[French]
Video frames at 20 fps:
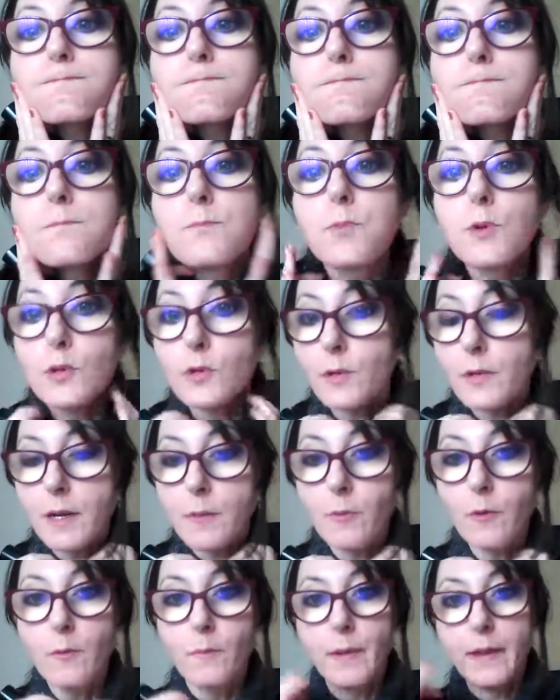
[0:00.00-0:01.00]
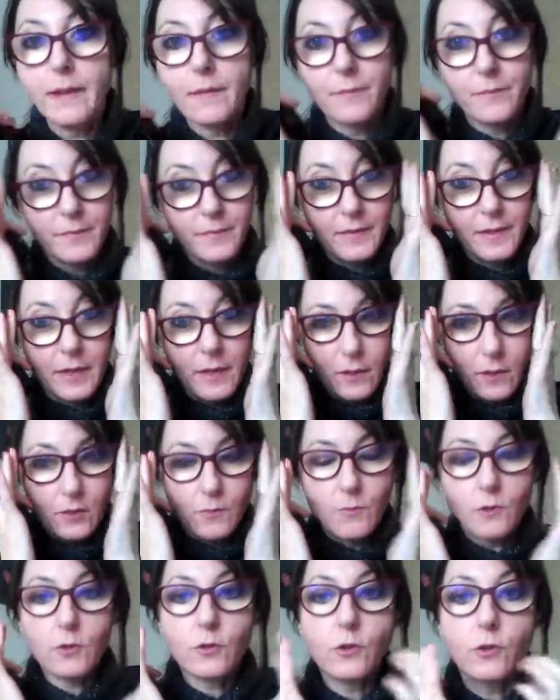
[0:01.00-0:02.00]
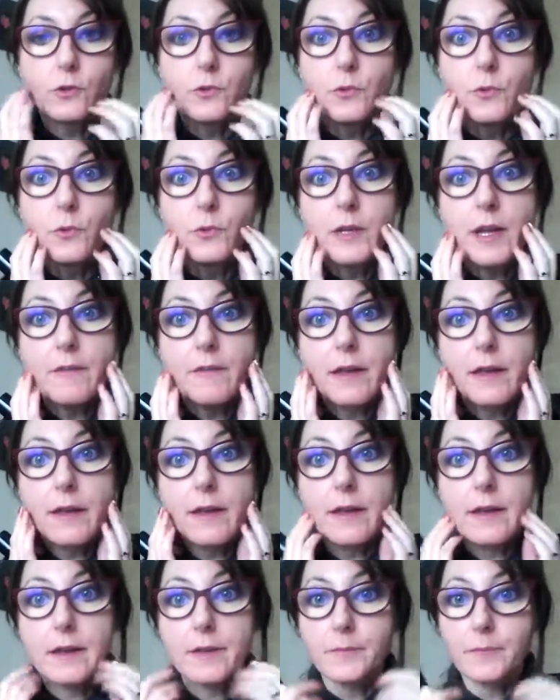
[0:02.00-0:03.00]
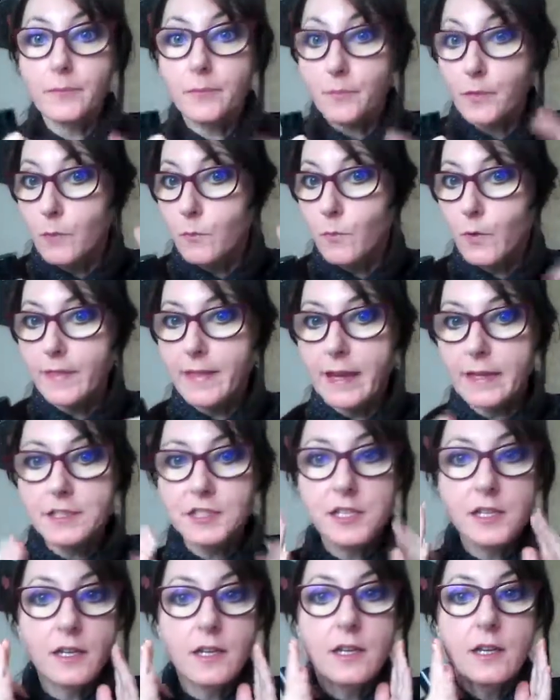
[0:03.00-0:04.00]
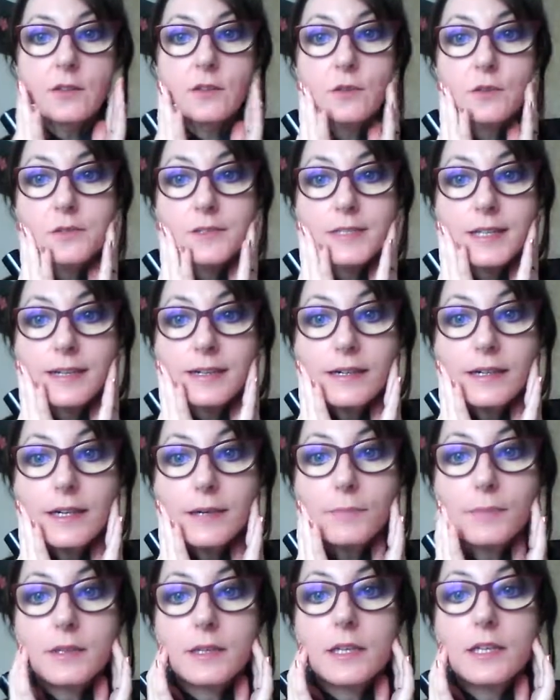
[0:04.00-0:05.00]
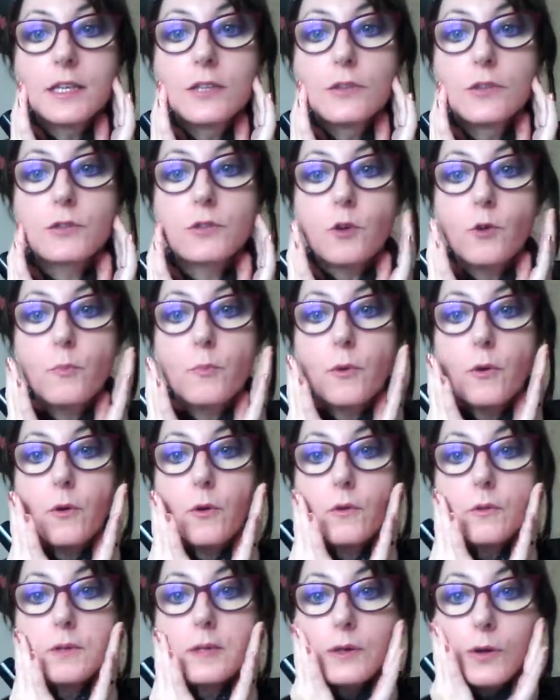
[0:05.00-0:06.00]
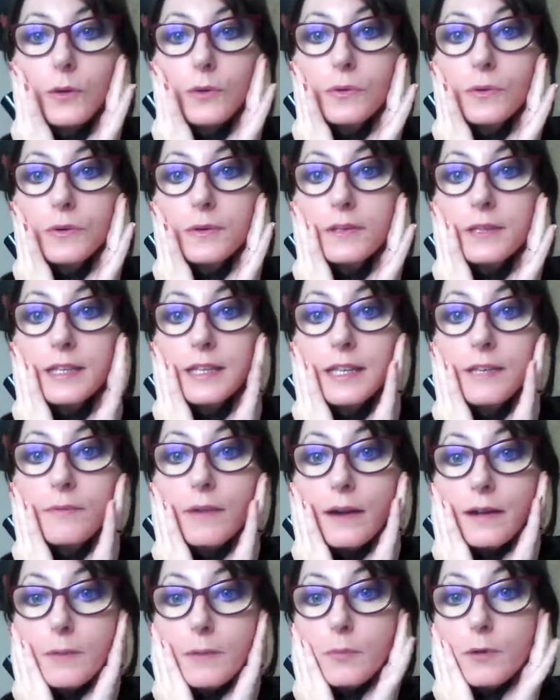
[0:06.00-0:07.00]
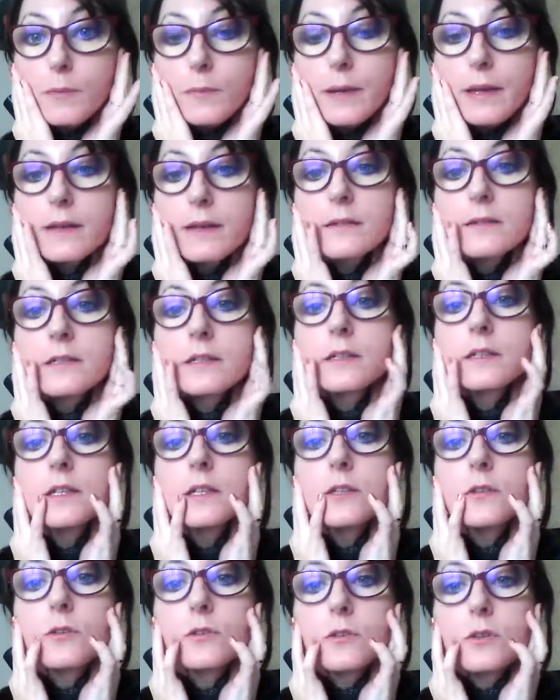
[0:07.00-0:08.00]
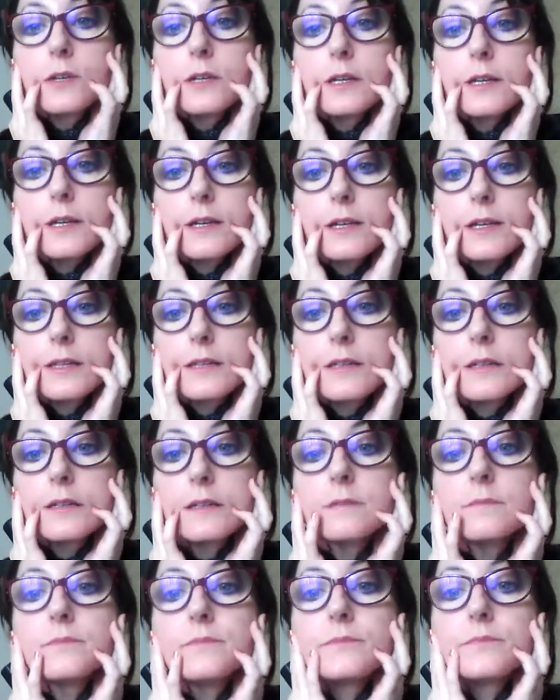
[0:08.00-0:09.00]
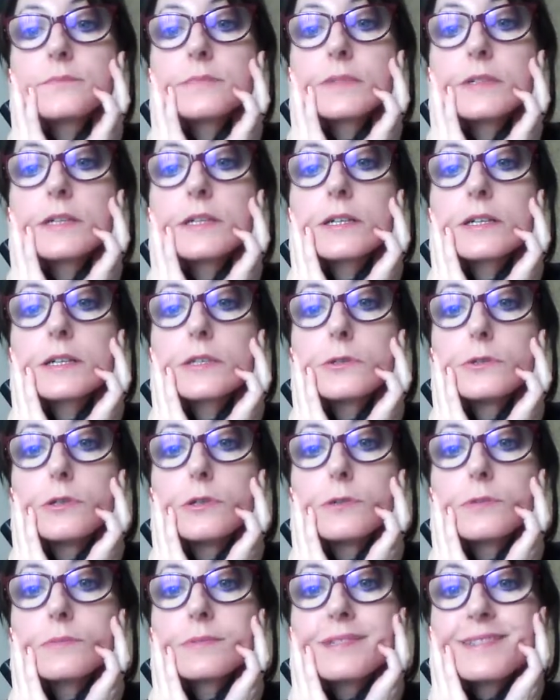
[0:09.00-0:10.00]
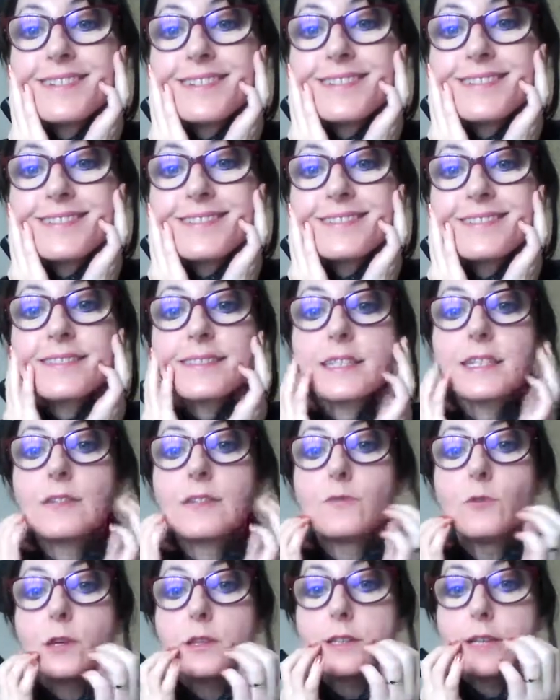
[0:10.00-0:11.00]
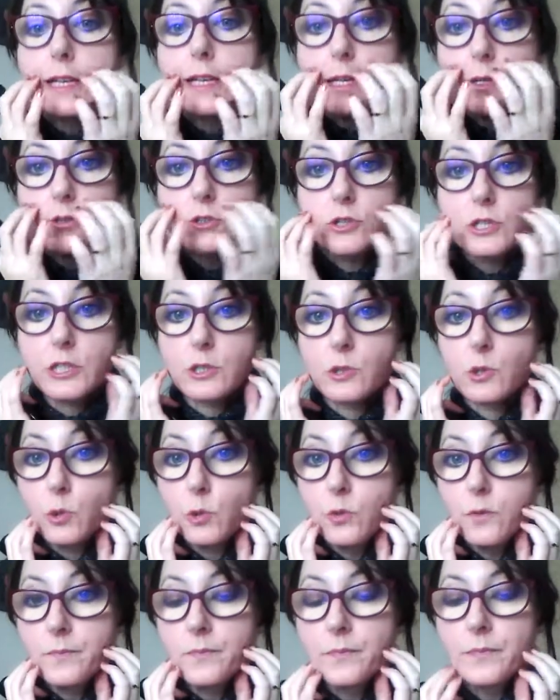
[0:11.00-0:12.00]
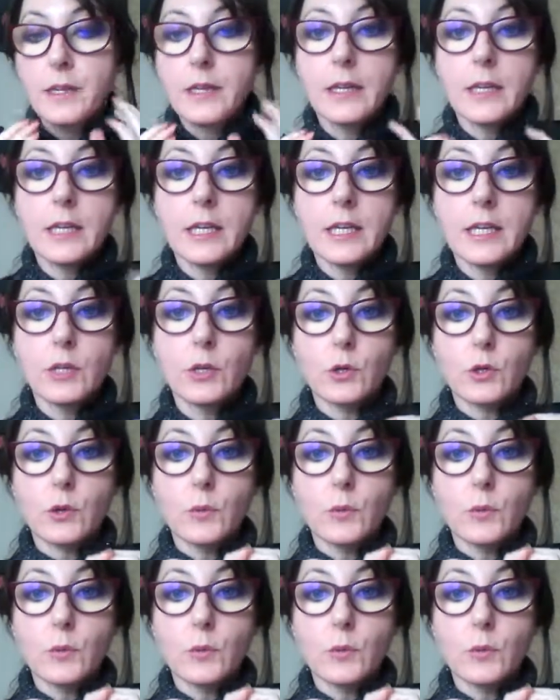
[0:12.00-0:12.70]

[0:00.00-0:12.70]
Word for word: Plus repulpé, comme quand on avait euh, moins d'âge. Comme ça, hop, il notre peau. Il va repulper. Et donc les rides et les ridules, ils vont être égorgés d'eau. Et donc,